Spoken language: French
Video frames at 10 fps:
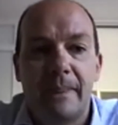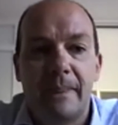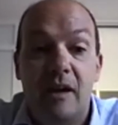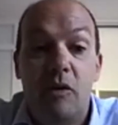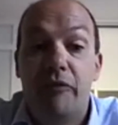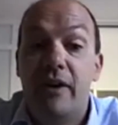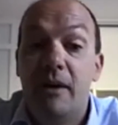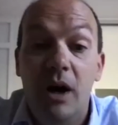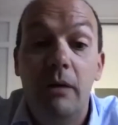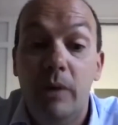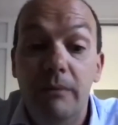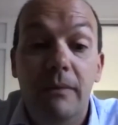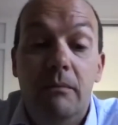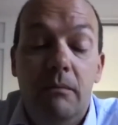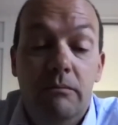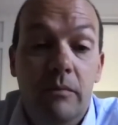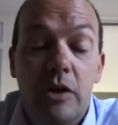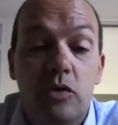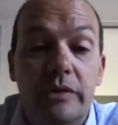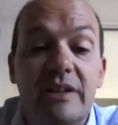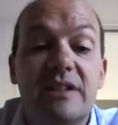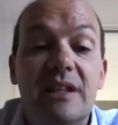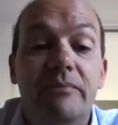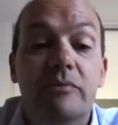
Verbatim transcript: Et on fait, moi, moi, une journée type,